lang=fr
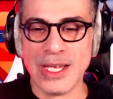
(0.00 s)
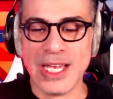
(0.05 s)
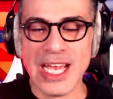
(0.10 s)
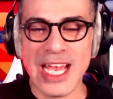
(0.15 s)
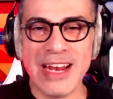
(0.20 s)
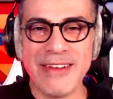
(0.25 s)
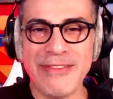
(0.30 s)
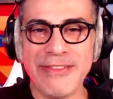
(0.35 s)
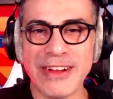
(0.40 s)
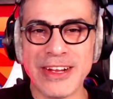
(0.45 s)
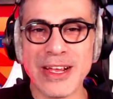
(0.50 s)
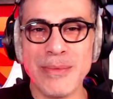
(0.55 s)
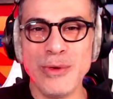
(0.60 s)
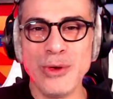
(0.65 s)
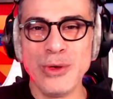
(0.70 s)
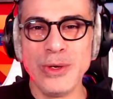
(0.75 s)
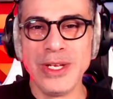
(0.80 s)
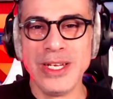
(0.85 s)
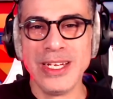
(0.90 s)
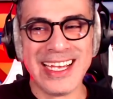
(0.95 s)
Elle fait comme
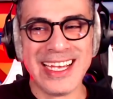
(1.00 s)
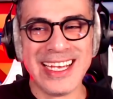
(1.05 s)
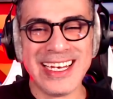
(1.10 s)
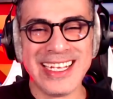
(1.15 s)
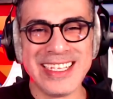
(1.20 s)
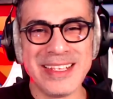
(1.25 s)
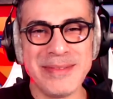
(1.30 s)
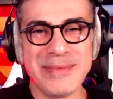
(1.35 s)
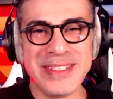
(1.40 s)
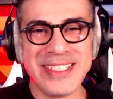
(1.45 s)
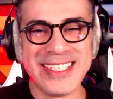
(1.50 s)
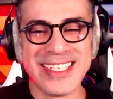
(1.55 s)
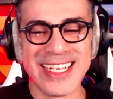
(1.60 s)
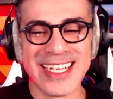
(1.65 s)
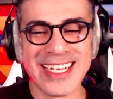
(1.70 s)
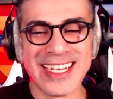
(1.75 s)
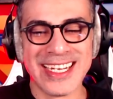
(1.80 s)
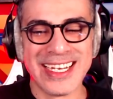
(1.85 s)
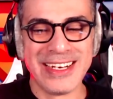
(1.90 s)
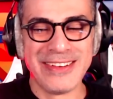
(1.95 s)
lui. Elle a des
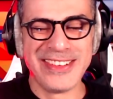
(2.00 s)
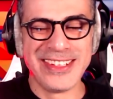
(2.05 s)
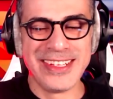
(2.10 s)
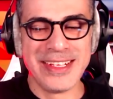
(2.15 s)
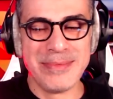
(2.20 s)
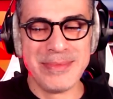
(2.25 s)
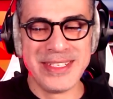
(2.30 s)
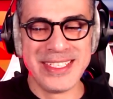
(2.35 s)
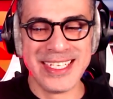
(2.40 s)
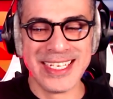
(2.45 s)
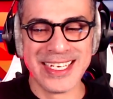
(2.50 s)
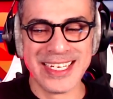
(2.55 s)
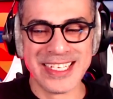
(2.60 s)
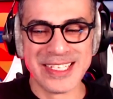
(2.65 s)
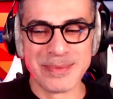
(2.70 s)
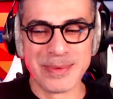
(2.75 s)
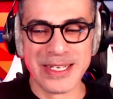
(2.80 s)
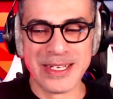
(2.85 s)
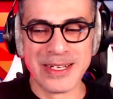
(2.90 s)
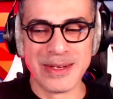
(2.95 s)
mystères. Elle fait des mystères
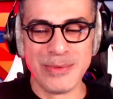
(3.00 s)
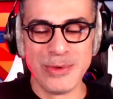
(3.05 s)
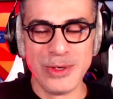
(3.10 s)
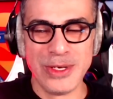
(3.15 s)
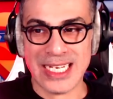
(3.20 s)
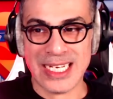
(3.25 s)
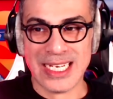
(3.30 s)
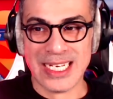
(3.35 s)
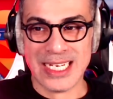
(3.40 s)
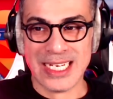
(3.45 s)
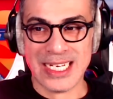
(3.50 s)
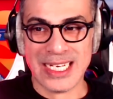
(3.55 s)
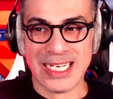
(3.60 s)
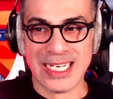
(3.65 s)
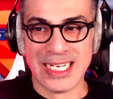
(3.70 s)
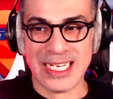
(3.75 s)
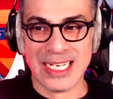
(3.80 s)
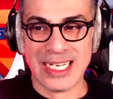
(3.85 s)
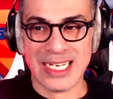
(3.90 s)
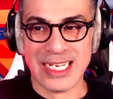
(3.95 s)
exprès comme lui. Est-ce que
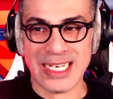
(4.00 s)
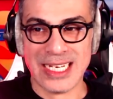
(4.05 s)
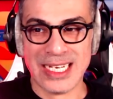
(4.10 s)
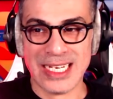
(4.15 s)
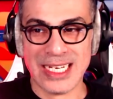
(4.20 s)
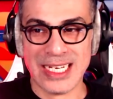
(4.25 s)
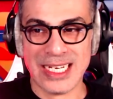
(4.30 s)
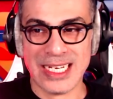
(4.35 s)
ça va bien